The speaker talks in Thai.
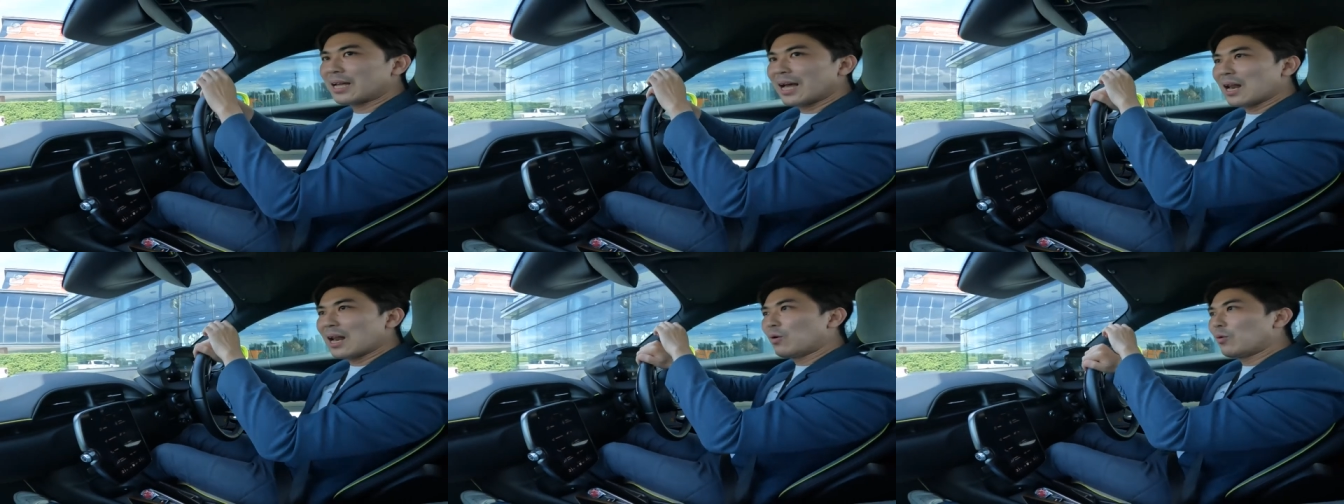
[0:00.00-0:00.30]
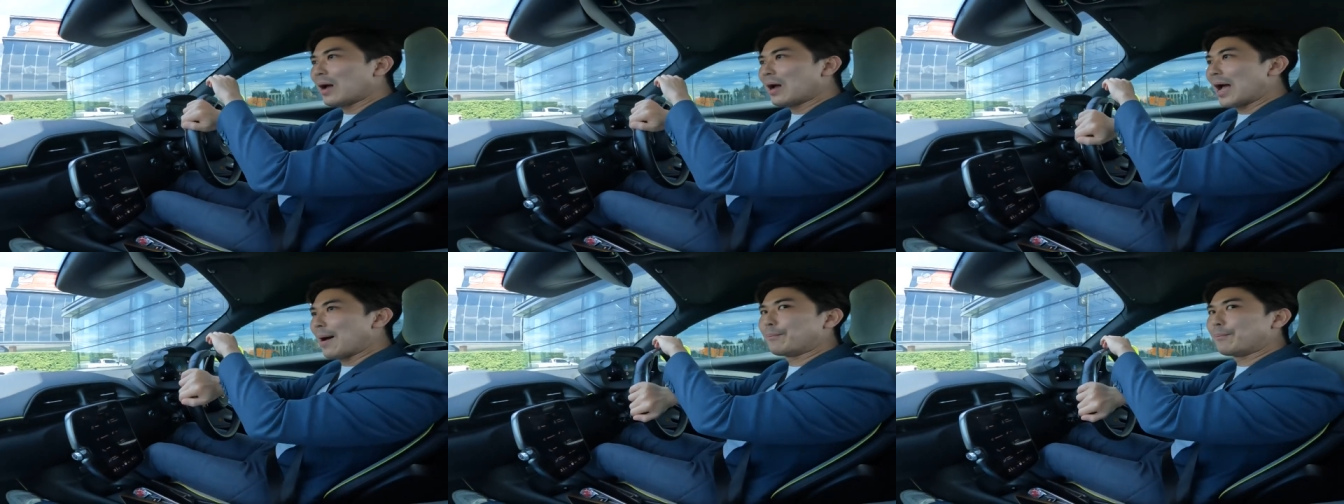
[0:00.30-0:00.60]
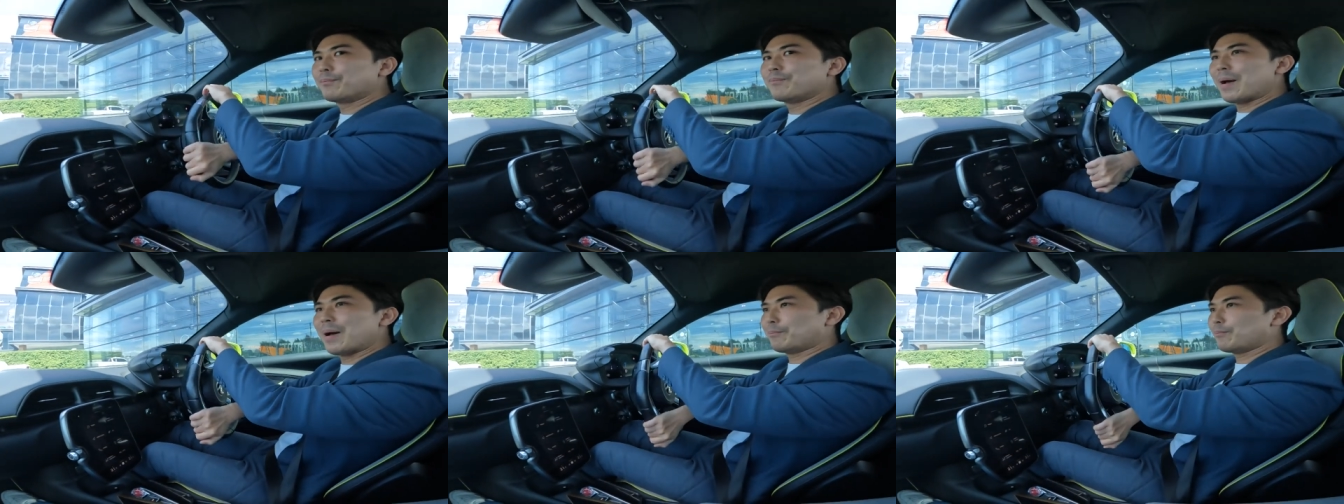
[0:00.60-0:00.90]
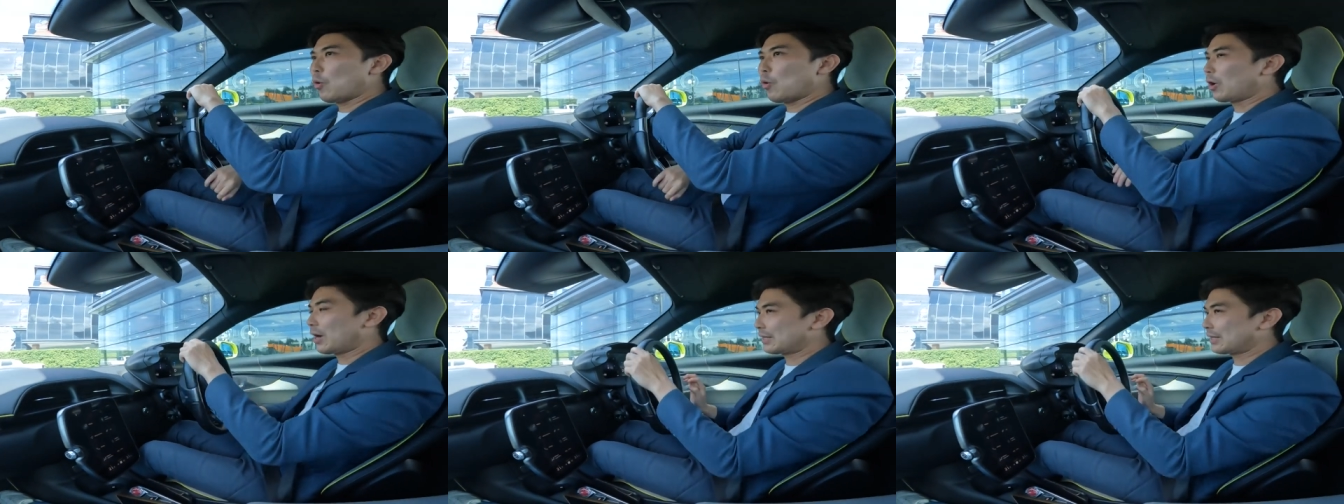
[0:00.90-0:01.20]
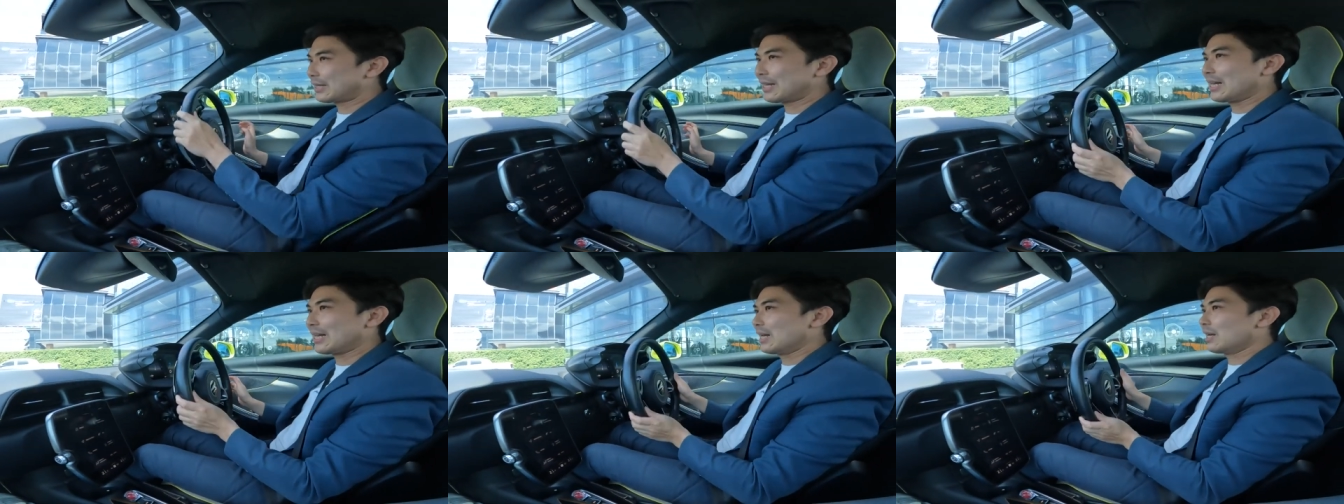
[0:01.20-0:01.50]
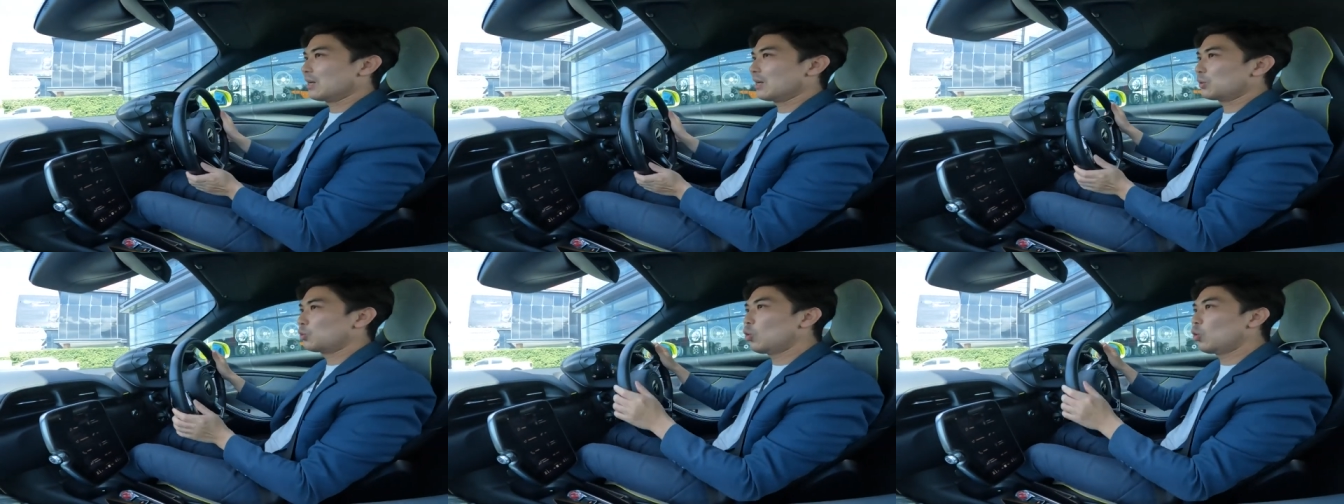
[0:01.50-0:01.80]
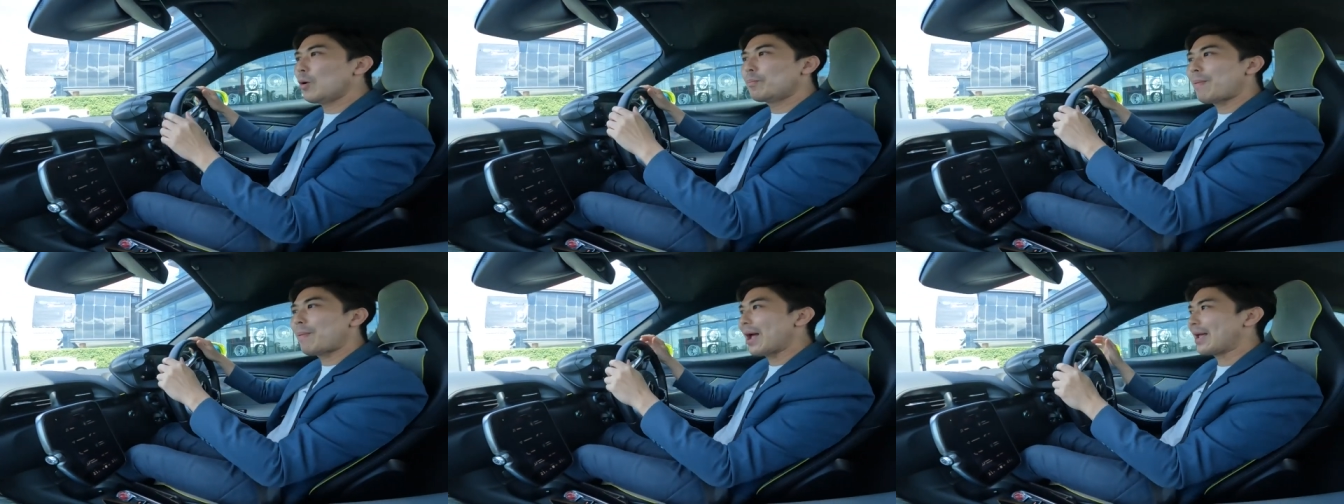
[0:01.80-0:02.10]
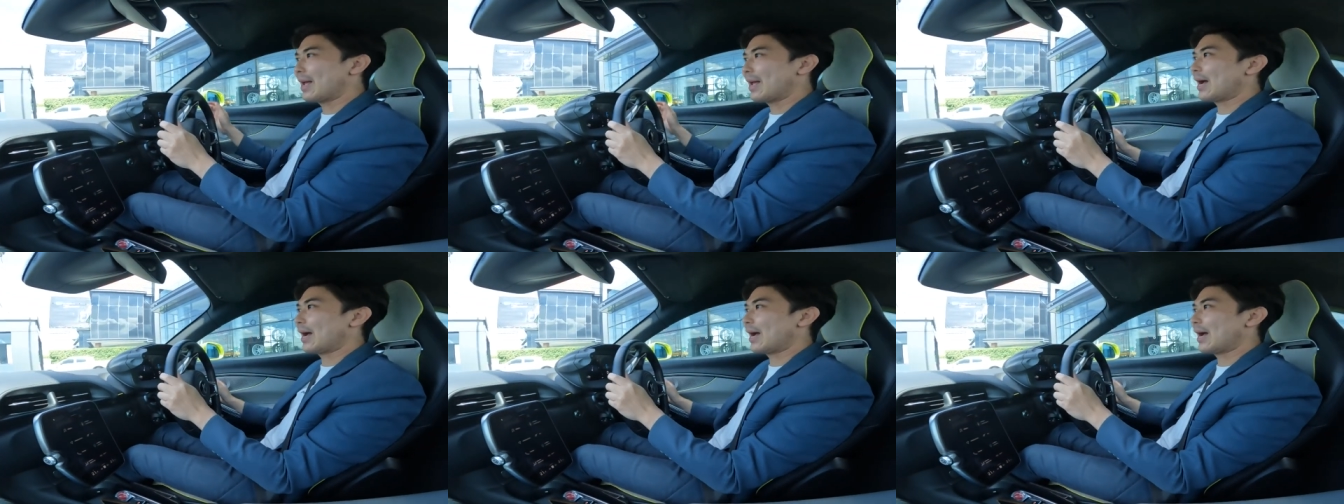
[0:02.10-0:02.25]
ถ้าเราขับแบบปกติทั่วไป